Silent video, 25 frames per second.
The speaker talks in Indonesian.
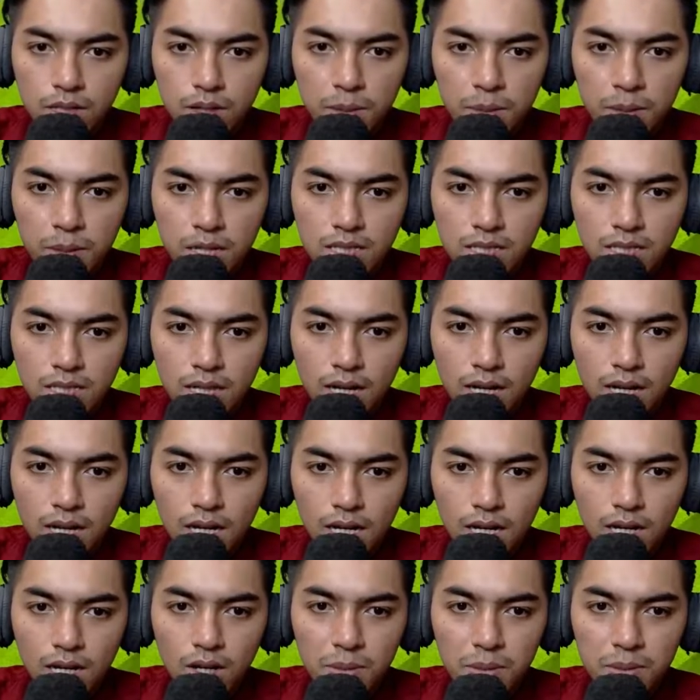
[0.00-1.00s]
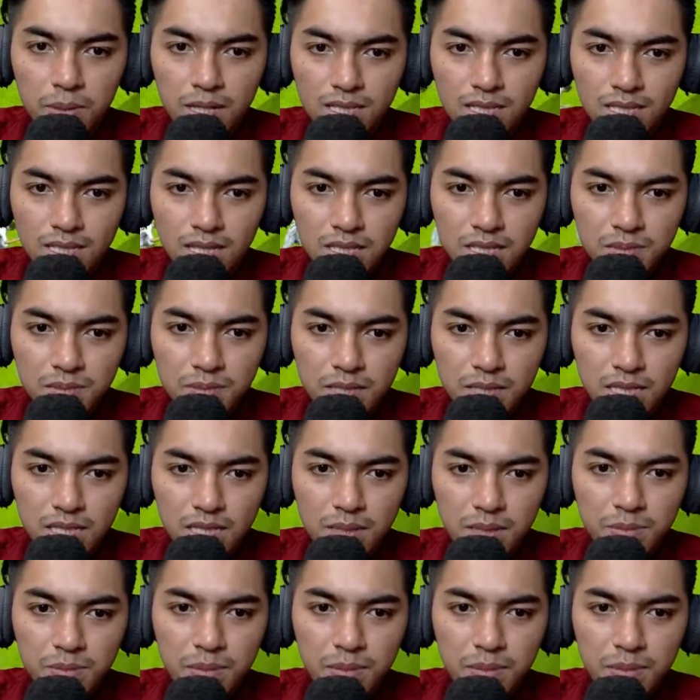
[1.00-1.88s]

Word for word: keper ke tengah keper ke tengah cepet